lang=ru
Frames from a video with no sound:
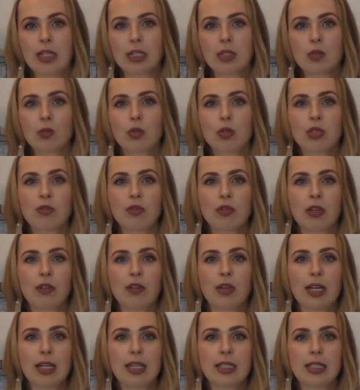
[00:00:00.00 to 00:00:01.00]
искусство
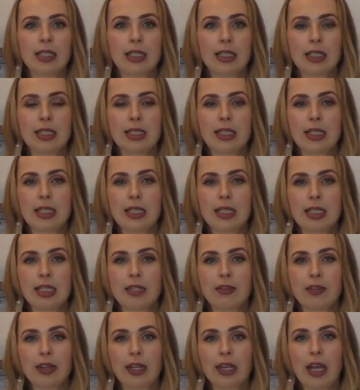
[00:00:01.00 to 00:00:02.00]
является
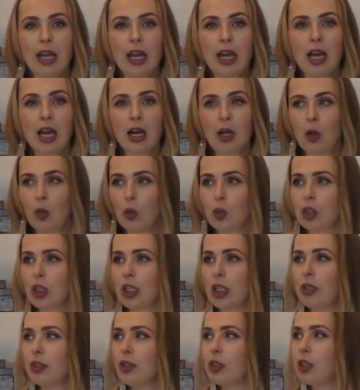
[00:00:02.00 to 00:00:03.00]
естественной
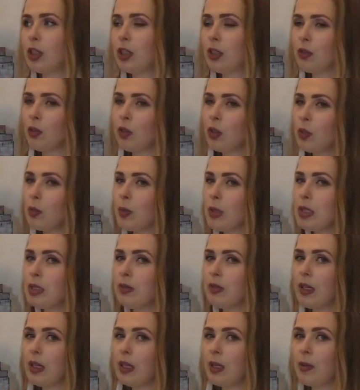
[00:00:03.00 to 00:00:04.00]
окружающей его
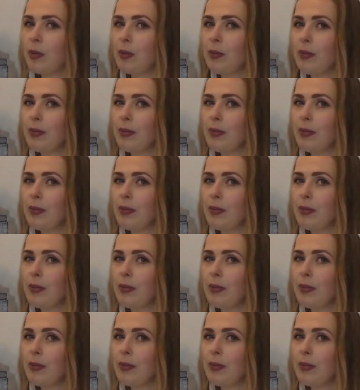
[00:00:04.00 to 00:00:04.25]
атмосферой.